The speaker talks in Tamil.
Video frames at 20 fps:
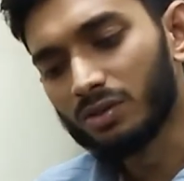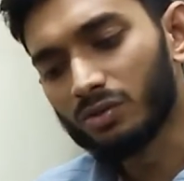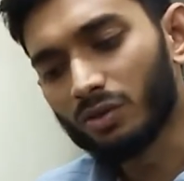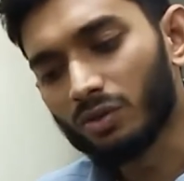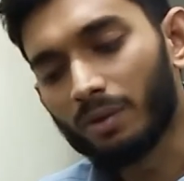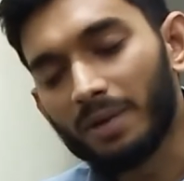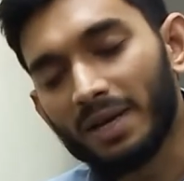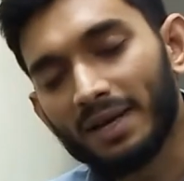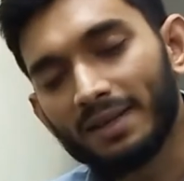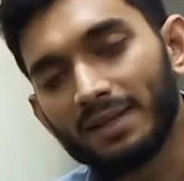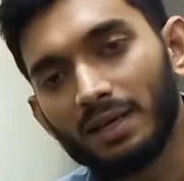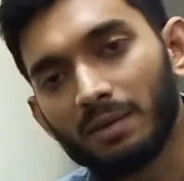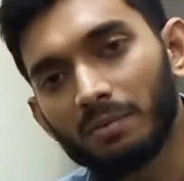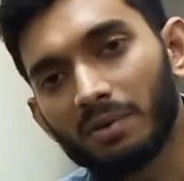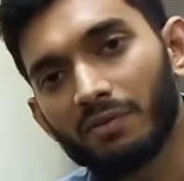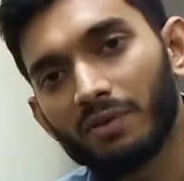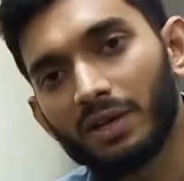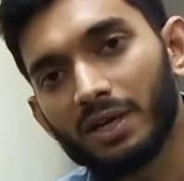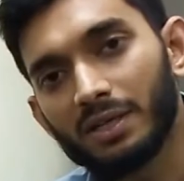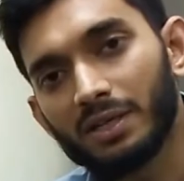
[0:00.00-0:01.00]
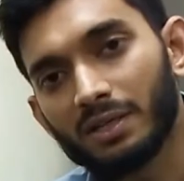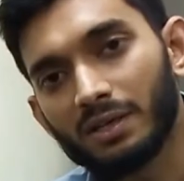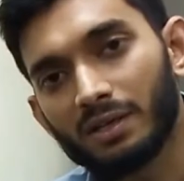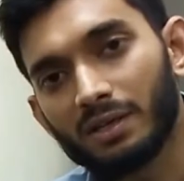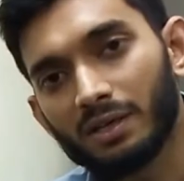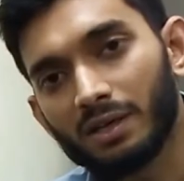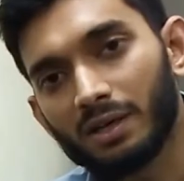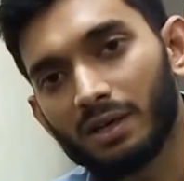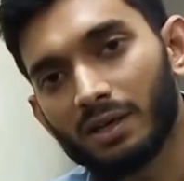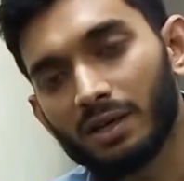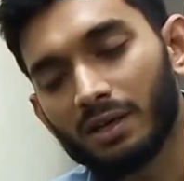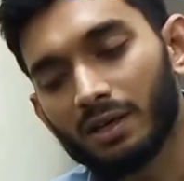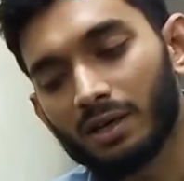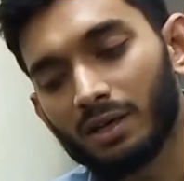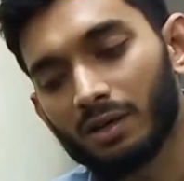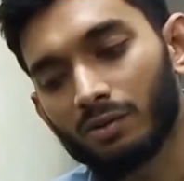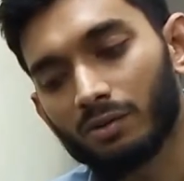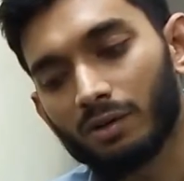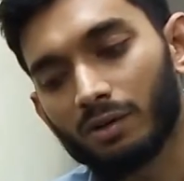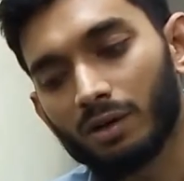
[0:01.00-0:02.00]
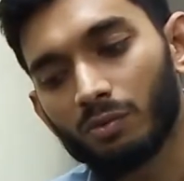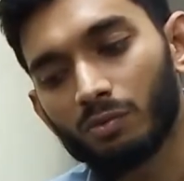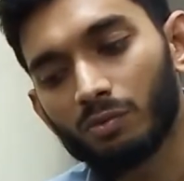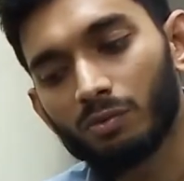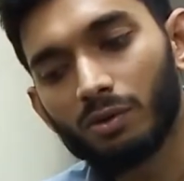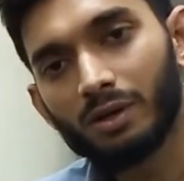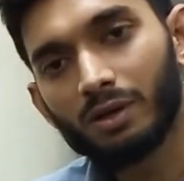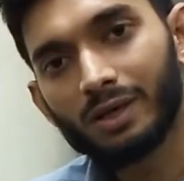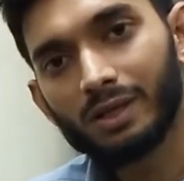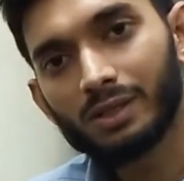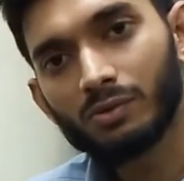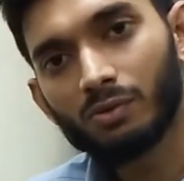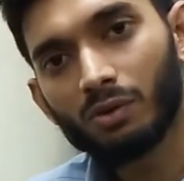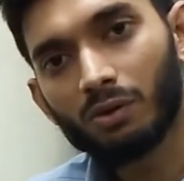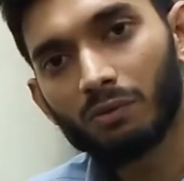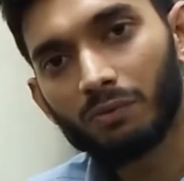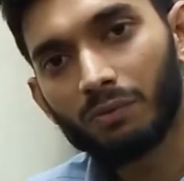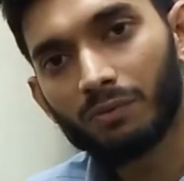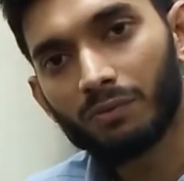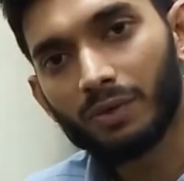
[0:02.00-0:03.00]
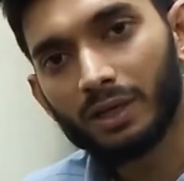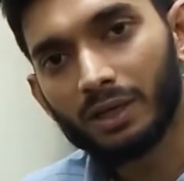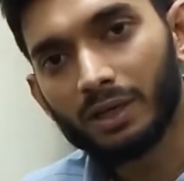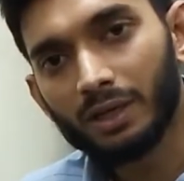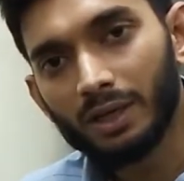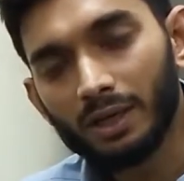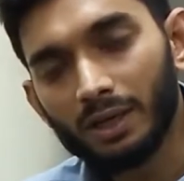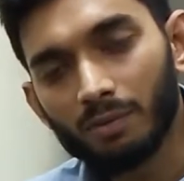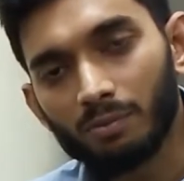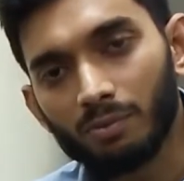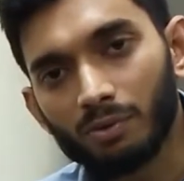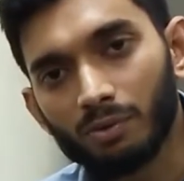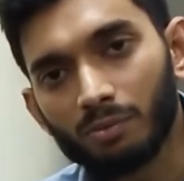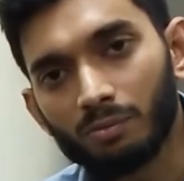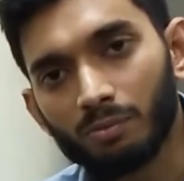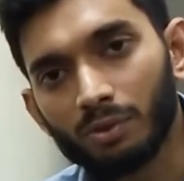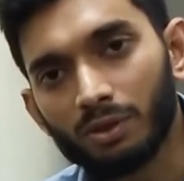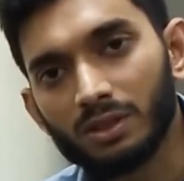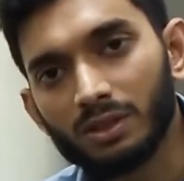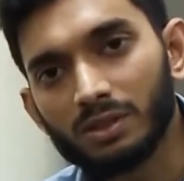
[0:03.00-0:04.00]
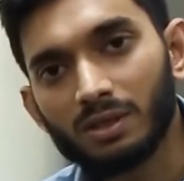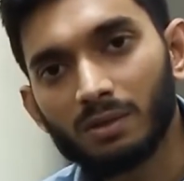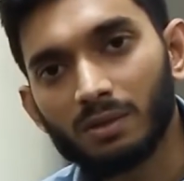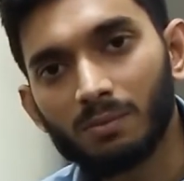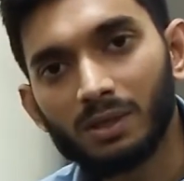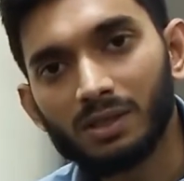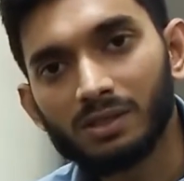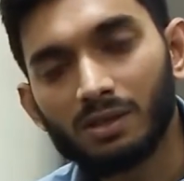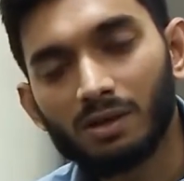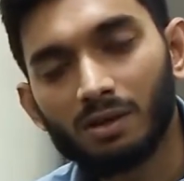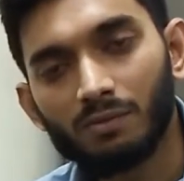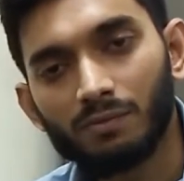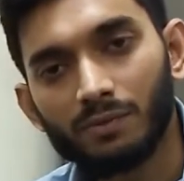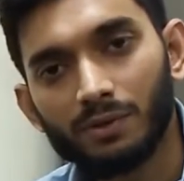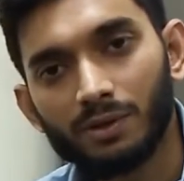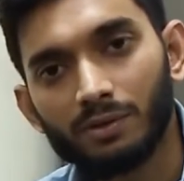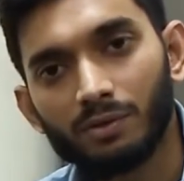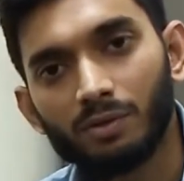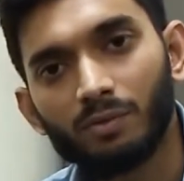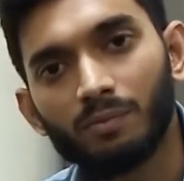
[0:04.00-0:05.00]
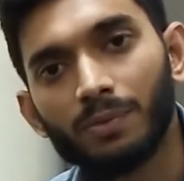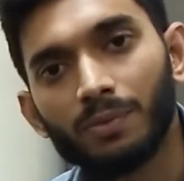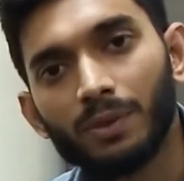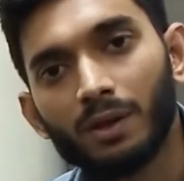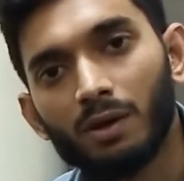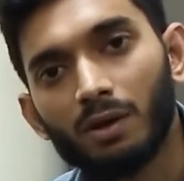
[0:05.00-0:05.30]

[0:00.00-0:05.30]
ஸோ இப்படி அதிகமாக வேரியேஷன் இருக்கிறதுனால என்ன ஆகும்னா வோல்டேஜ் ஒன் ஃபிஃப்டி கீழே போகும்போது ஸ்டெபிலைசர் ஆஃப் ஆயிரும்